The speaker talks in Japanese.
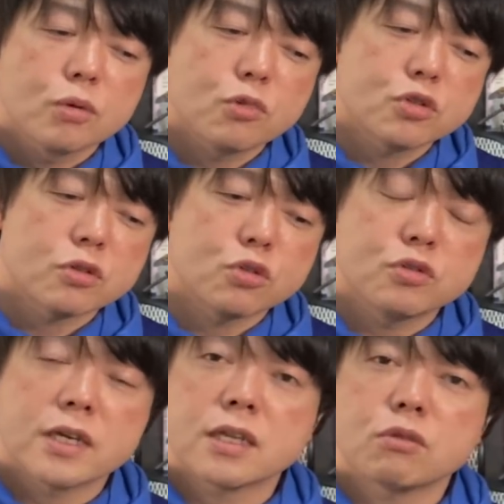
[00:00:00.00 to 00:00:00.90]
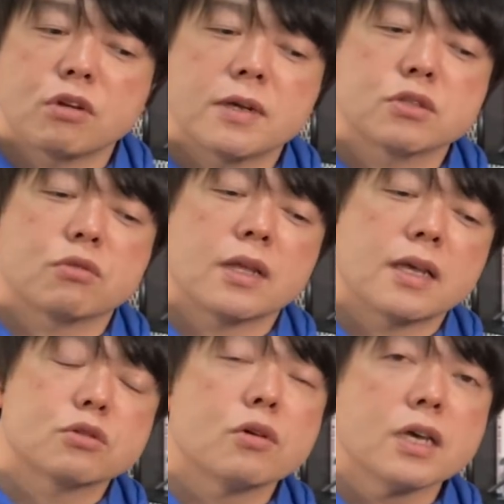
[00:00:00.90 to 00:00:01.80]
もちろん有益だと思いますの
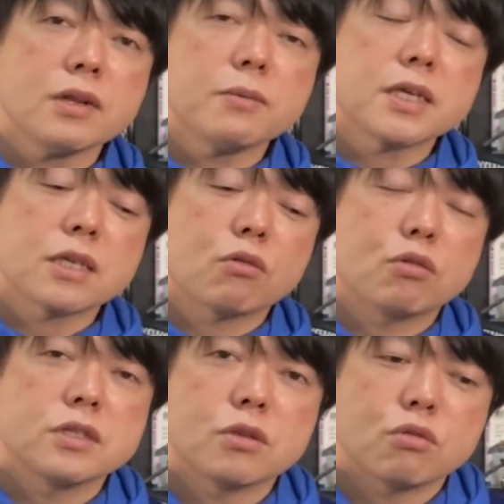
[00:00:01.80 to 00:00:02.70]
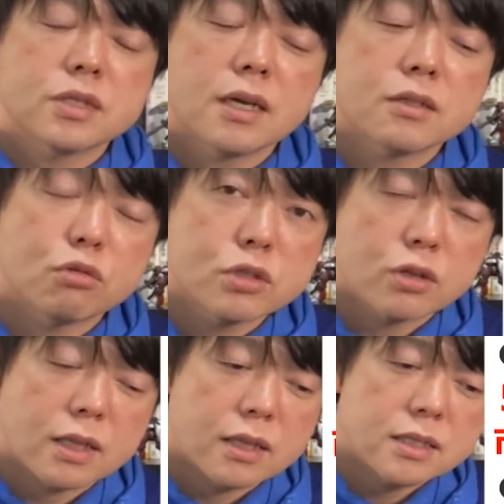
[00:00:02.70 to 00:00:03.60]
で、その辺はね、皆さん個人投資家それ
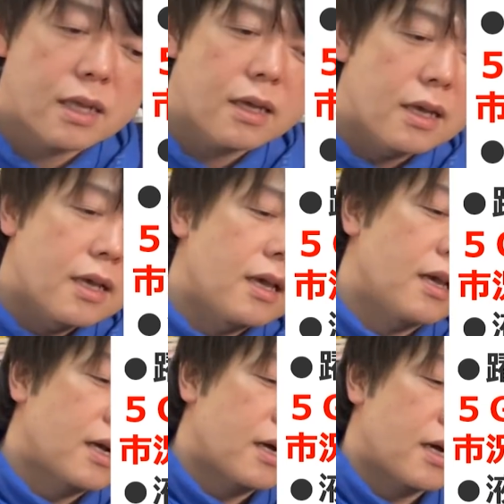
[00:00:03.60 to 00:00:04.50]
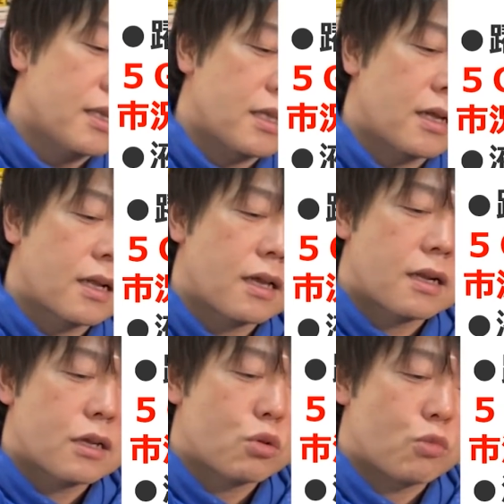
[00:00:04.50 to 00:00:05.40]
ぞれでですね、えー、考えていただけた
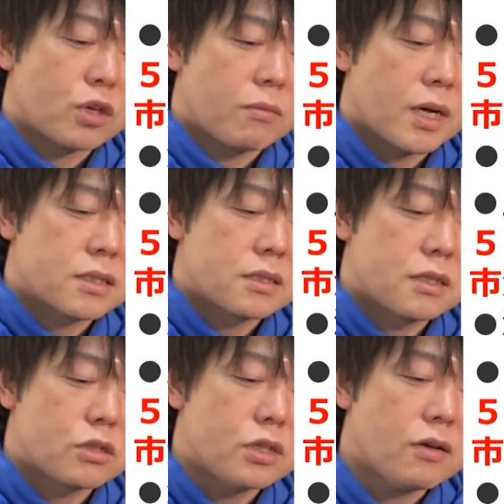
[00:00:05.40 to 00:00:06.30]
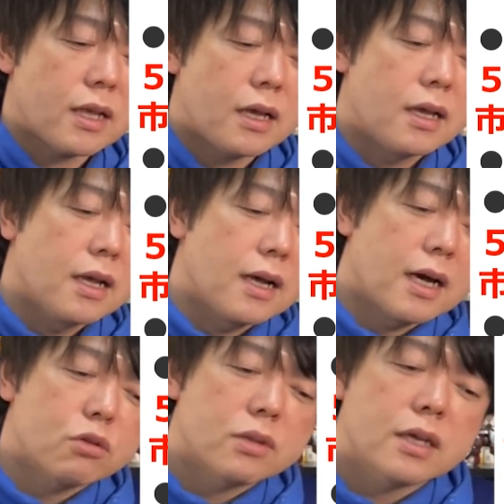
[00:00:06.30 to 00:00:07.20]
らなと思います。で、続いてはね、
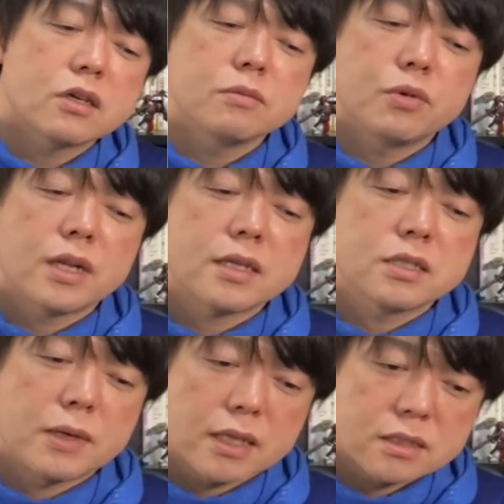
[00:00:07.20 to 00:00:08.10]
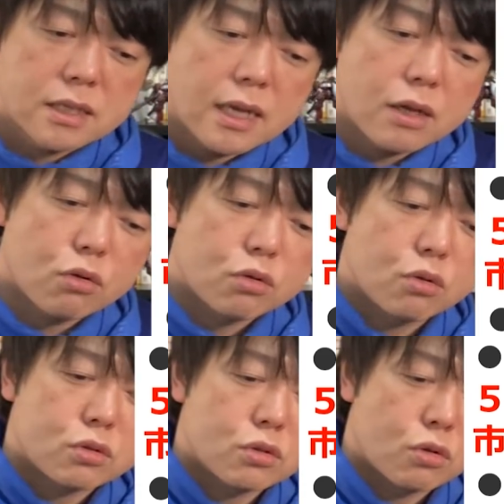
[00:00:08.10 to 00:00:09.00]
アドテックプラズマですね、
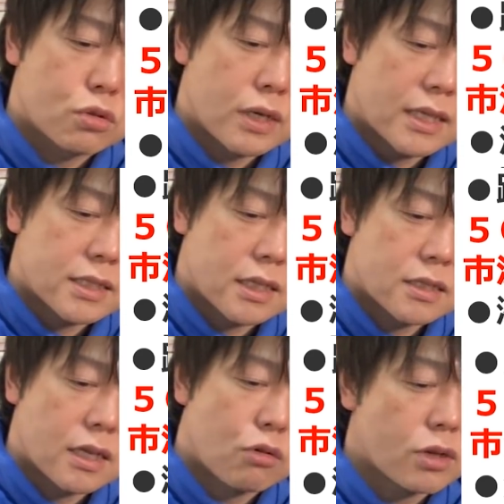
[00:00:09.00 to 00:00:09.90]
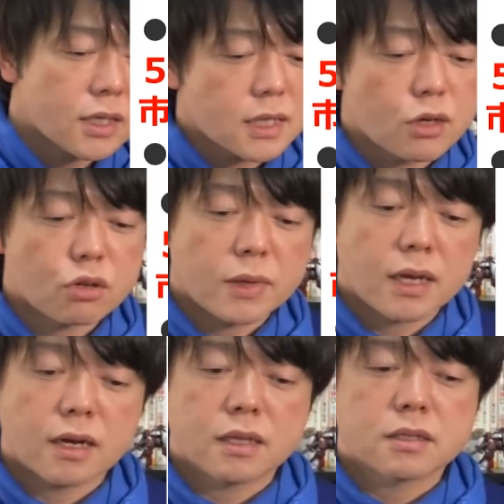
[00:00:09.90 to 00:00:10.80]
6668ですね。これが最後の
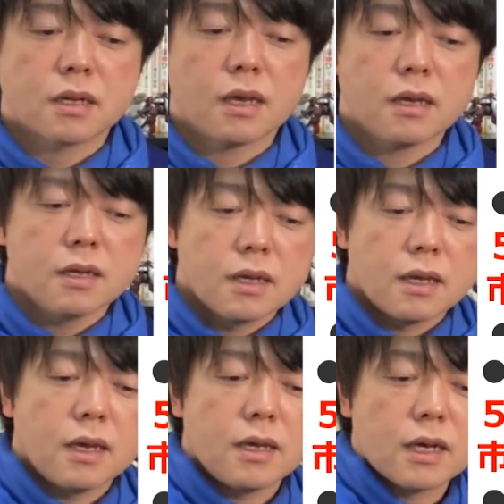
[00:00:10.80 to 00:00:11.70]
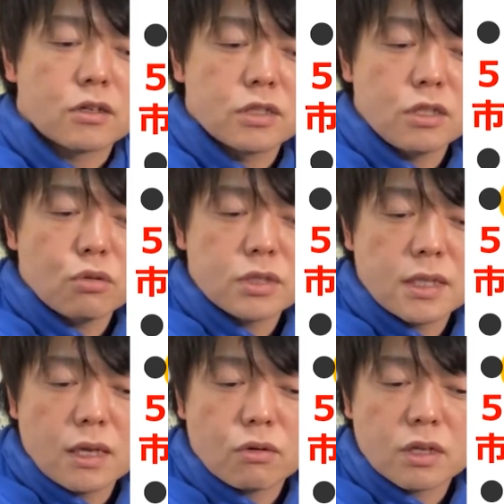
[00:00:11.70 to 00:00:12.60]
銘柄ですかね。えー、躍進をし
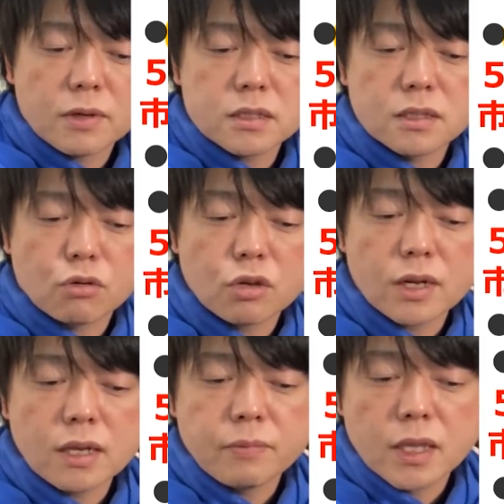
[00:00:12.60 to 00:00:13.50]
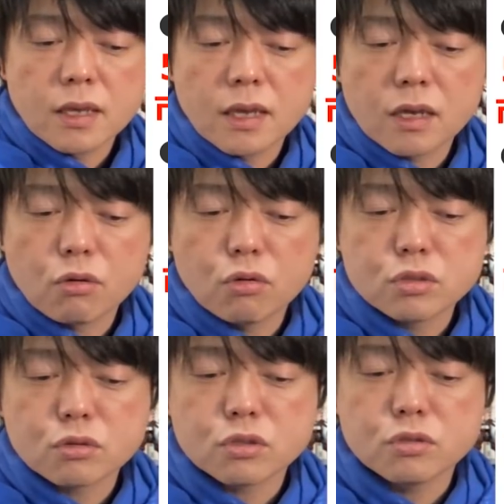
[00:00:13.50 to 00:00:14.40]
ております。で、これはね、えー、
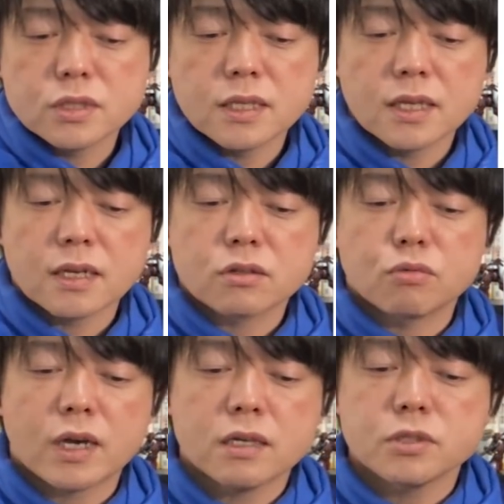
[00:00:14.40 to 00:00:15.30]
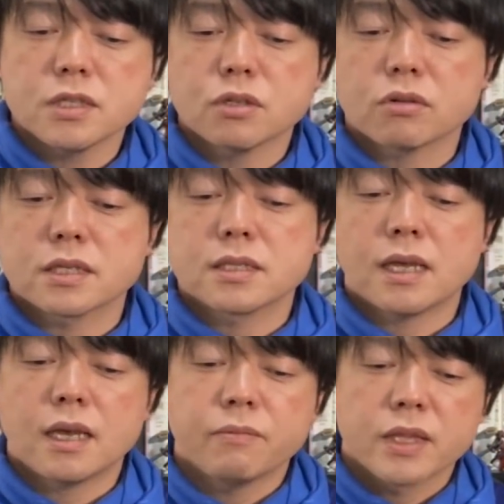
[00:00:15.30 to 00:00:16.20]
高速通信規格 5G のです
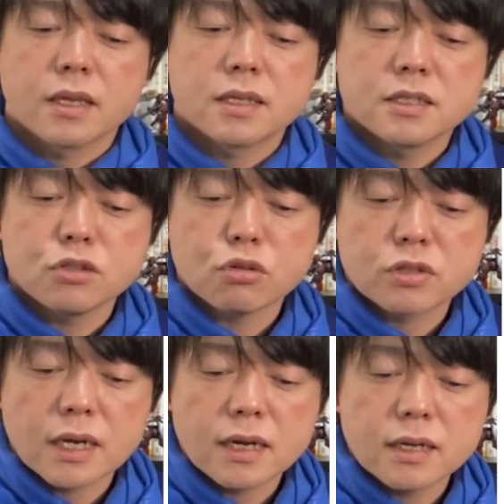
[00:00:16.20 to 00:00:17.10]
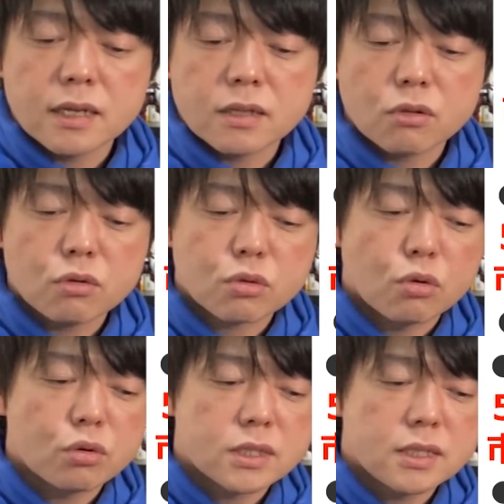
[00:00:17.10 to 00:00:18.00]
ね、基地局関連の
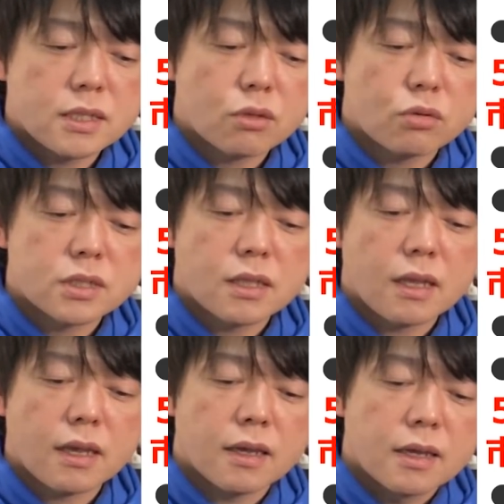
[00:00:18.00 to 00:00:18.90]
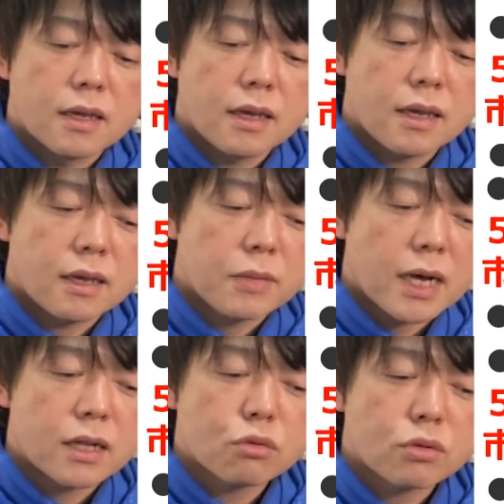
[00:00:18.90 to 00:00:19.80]
投資として、えー、まあ、
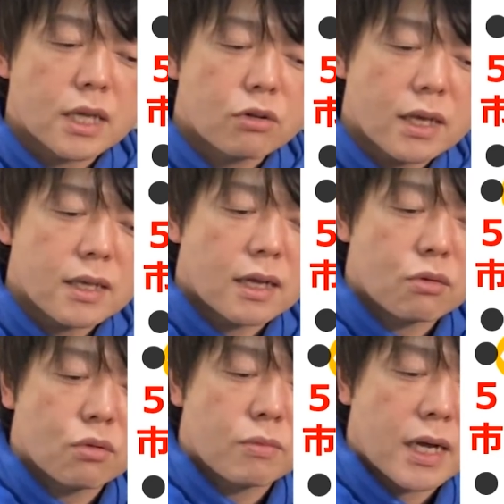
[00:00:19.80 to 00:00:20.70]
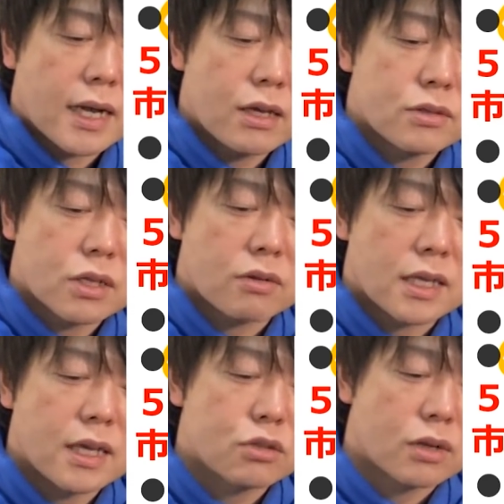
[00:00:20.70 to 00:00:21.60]
半導体のね、あの、まあ、回復などが
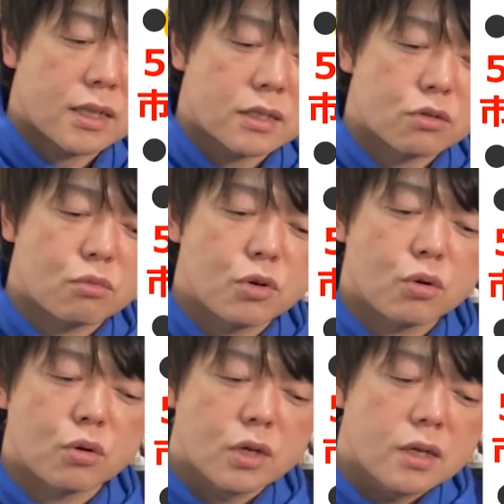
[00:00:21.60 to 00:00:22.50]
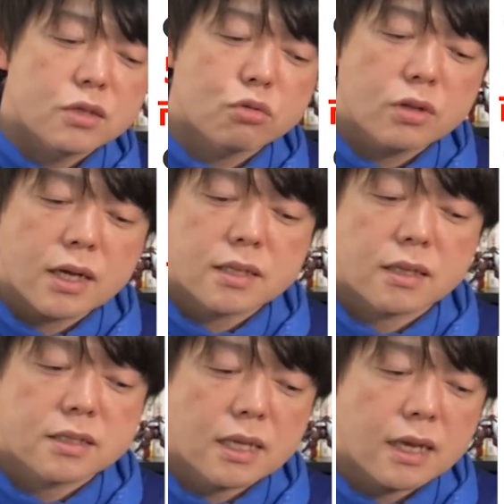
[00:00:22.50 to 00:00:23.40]
顕著なんですけども、その中で
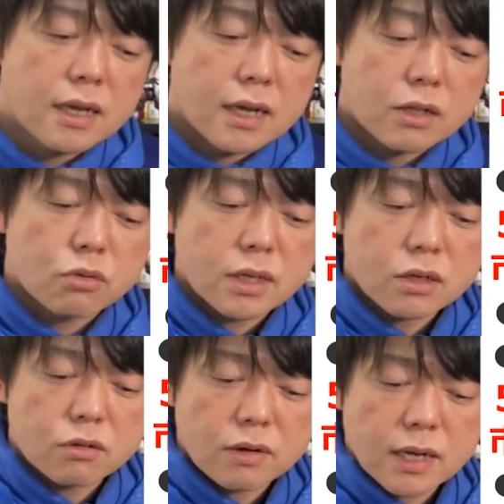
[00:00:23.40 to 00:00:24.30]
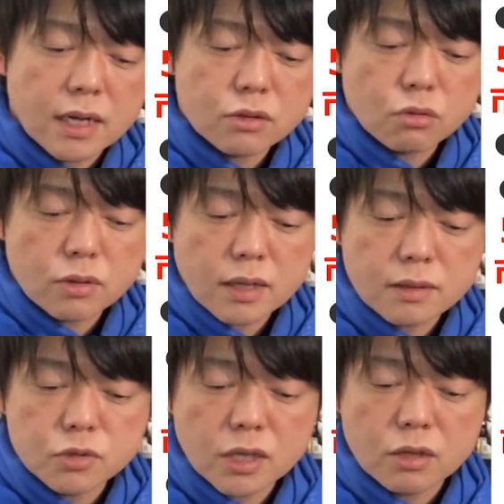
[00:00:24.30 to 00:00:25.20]
ですね、アドテックは半導
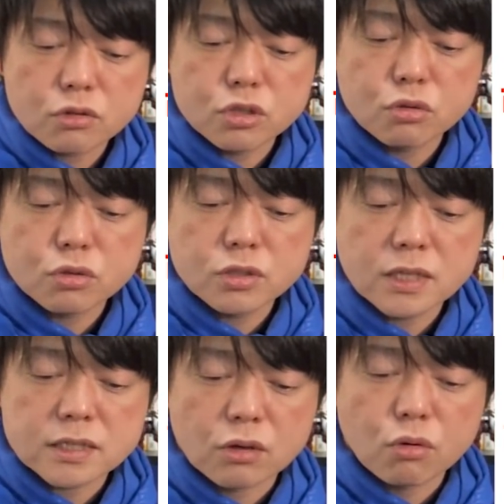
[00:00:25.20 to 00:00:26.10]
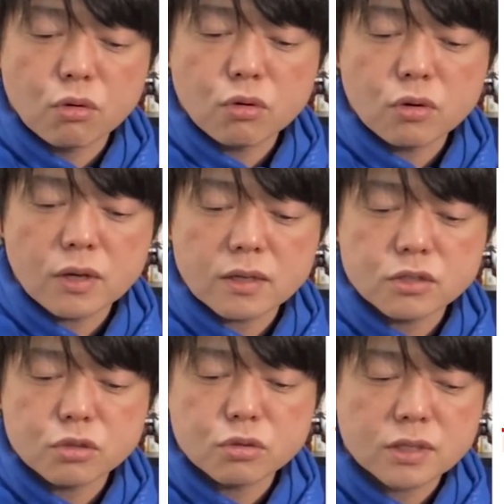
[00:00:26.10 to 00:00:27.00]
体向けの主力にですね、高
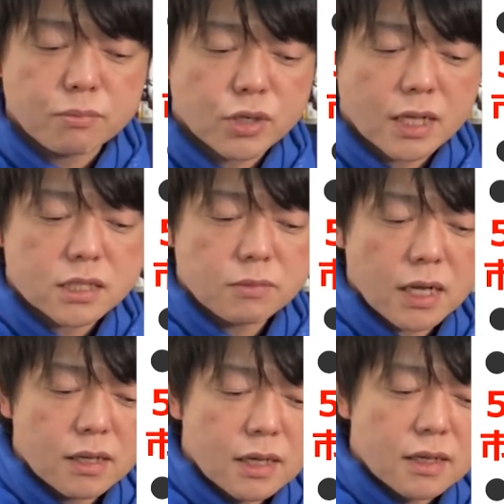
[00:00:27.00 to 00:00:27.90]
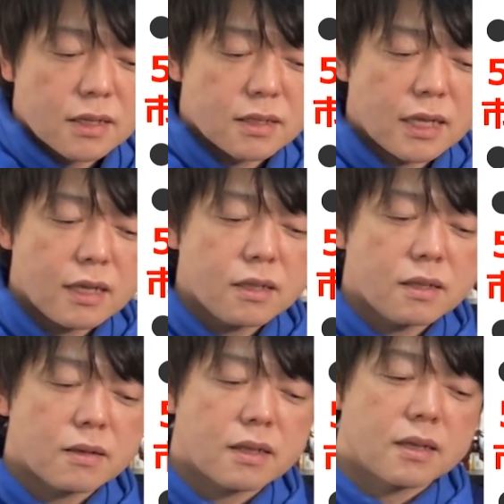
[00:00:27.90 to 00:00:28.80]
周波プラズマ
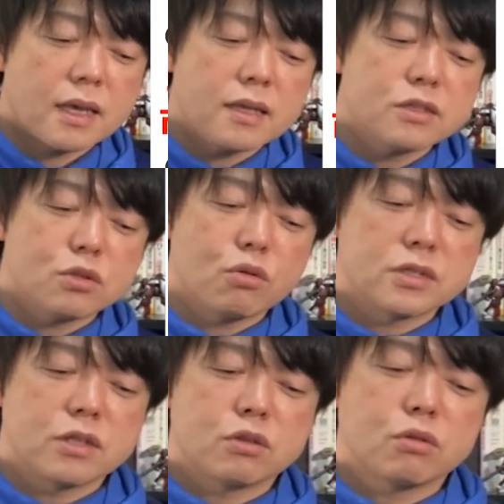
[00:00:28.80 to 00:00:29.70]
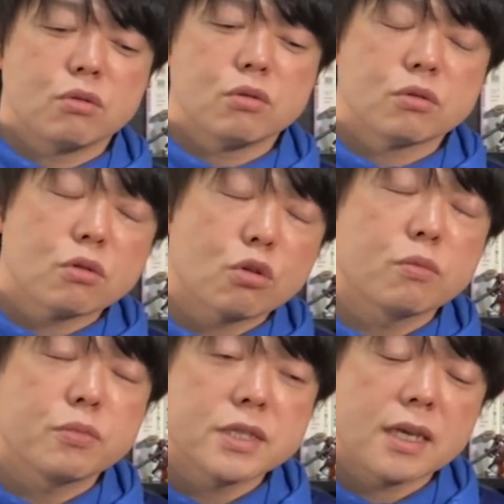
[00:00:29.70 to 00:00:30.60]
電源装置のの
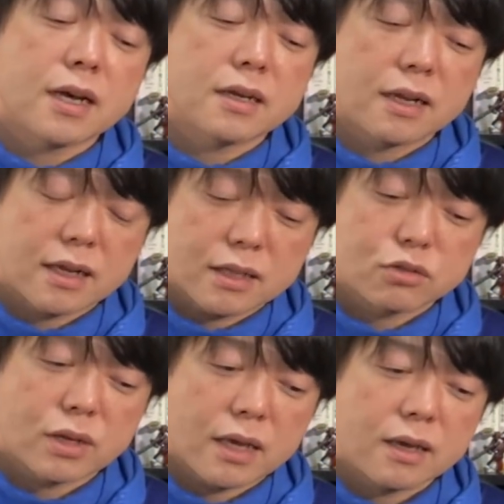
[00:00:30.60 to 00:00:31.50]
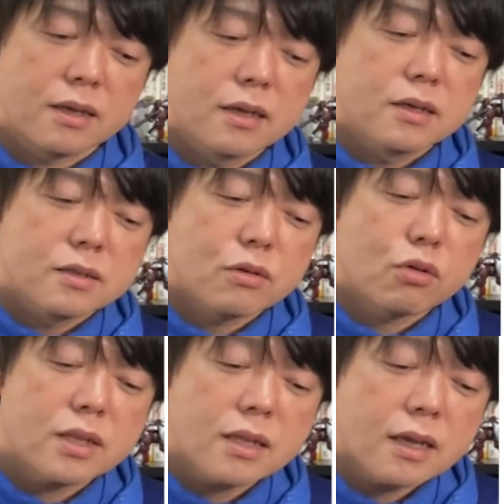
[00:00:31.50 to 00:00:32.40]
トップシェアなんですよね。で、
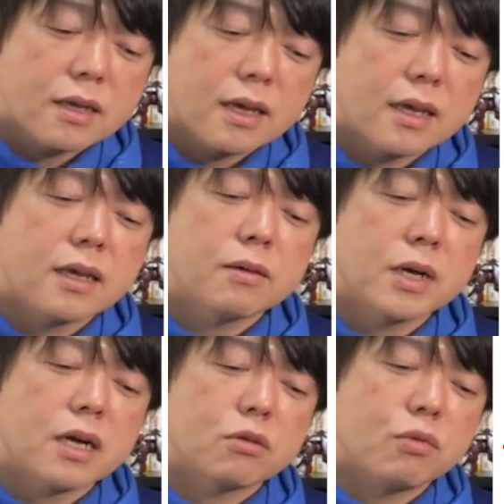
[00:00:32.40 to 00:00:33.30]
これでね、えー、まあ、あの、